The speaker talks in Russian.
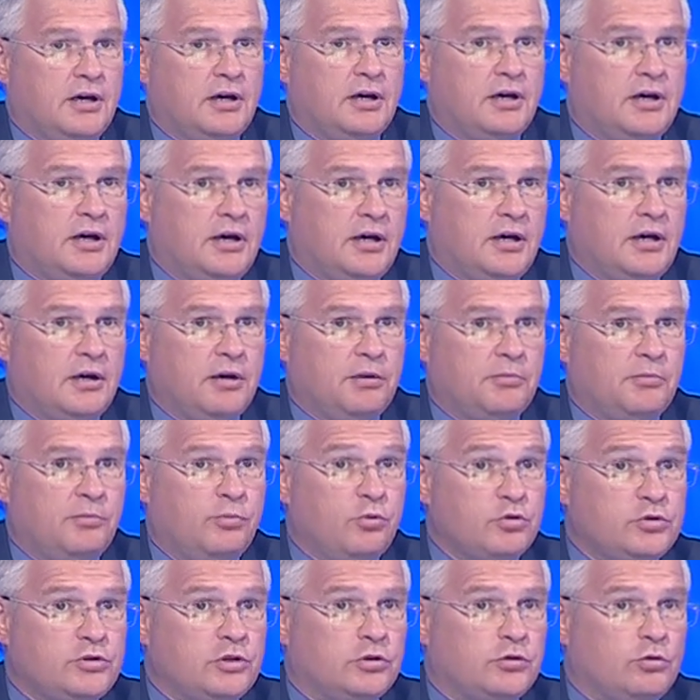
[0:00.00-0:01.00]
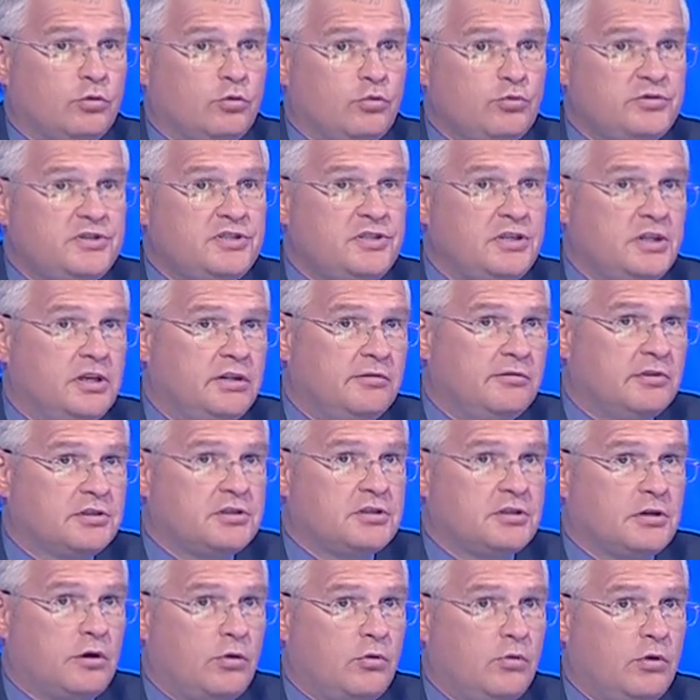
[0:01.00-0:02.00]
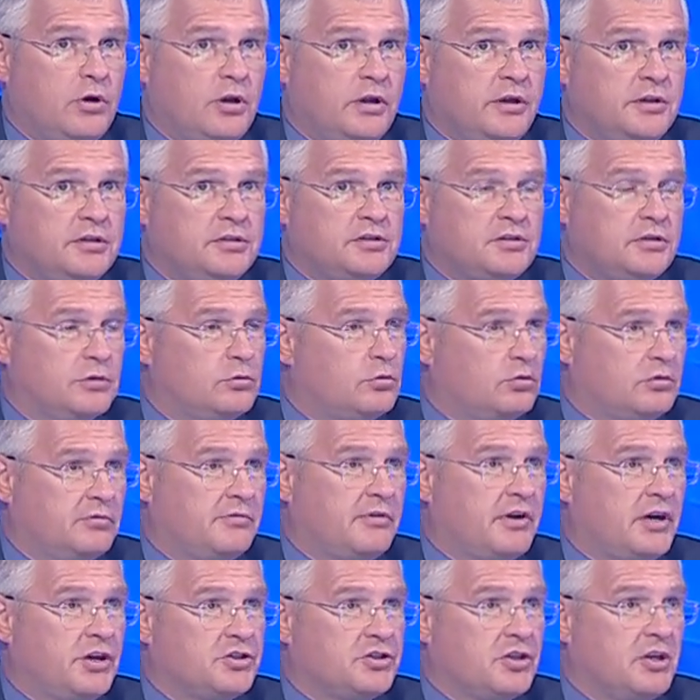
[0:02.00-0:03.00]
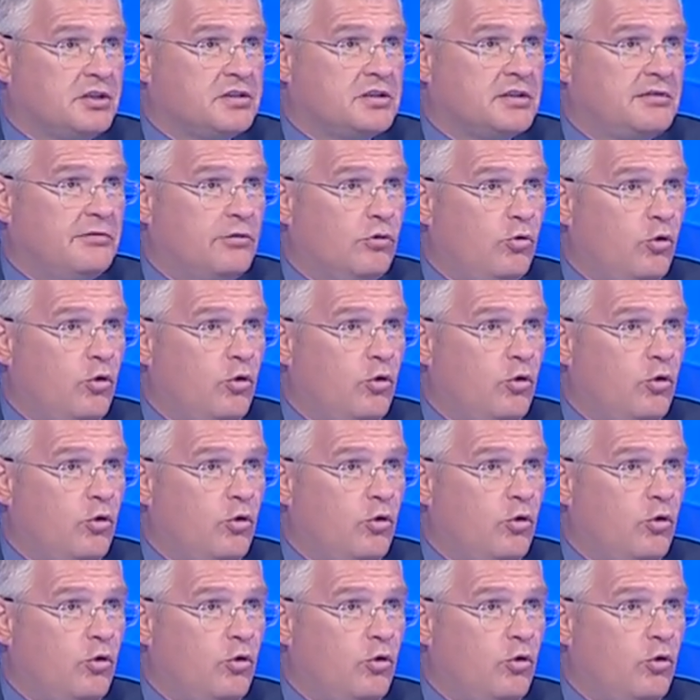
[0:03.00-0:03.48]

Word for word: а, будет усиливаться роль институтов гражданского